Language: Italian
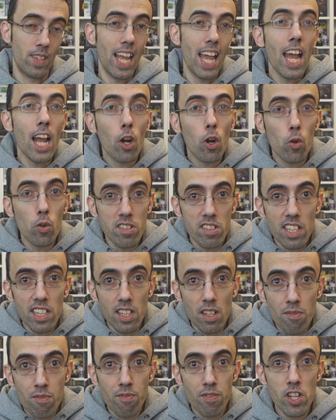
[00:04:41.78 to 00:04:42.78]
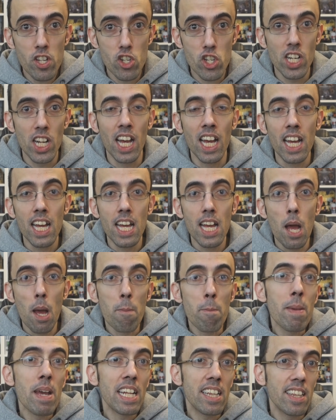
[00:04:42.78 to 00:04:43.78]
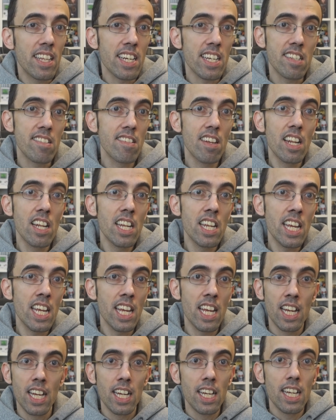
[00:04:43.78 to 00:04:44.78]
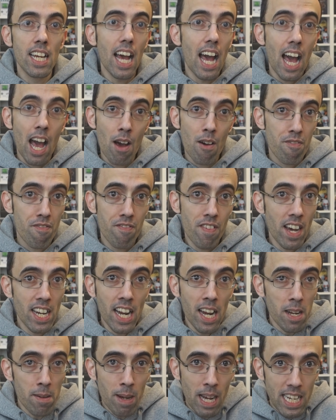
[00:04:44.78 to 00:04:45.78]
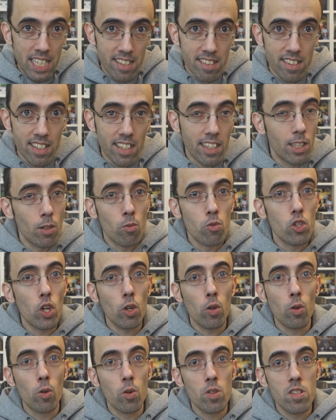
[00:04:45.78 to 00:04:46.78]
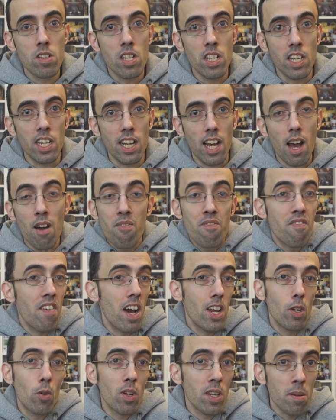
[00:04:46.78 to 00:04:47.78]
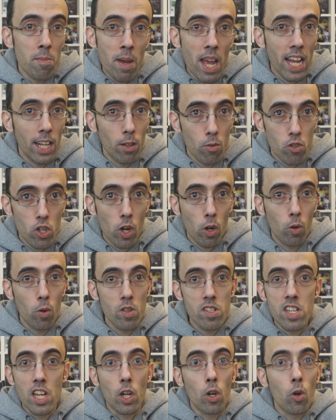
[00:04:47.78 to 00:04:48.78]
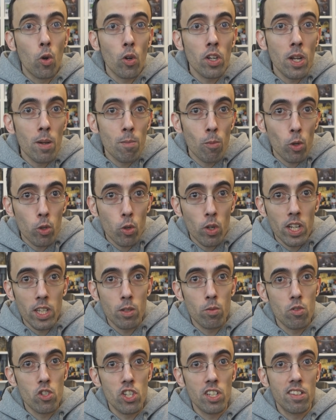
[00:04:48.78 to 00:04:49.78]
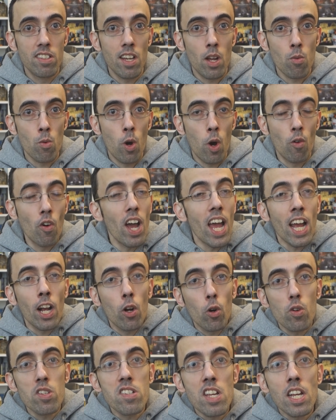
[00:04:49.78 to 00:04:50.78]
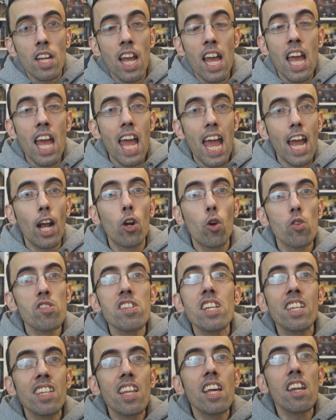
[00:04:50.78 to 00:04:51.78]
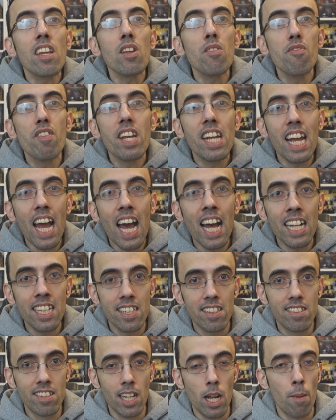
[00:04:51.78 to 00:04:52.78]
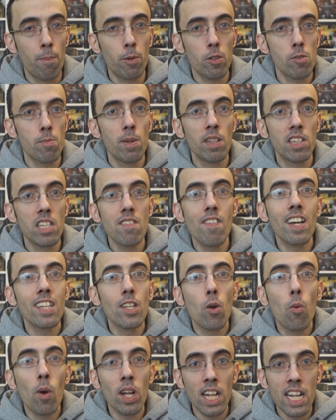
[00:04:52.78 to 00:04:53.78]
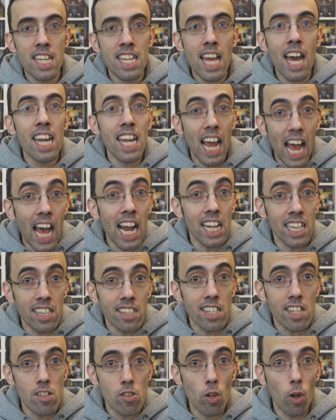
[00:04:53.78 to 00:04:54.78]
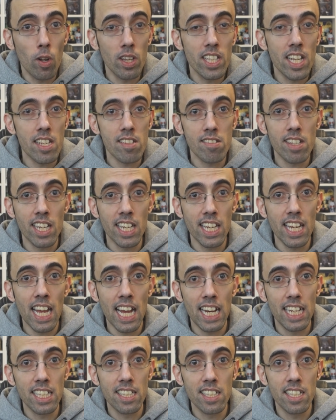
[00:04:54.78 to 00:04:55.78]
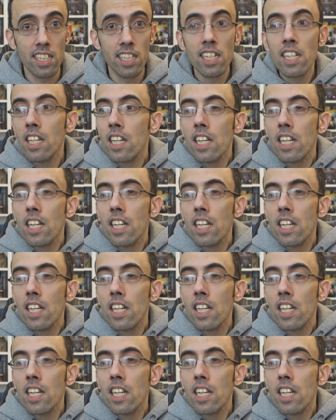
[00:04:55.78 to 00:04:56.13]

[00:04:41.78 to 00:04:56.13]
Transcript: È così difficile mettersi lì a fare una remaster di un gioco così, a fare un remake di un gioco così, con il motore di un GTA nuovo. È così, è così terrificante la prospettiva di guadagnare altri soldi a secchiate.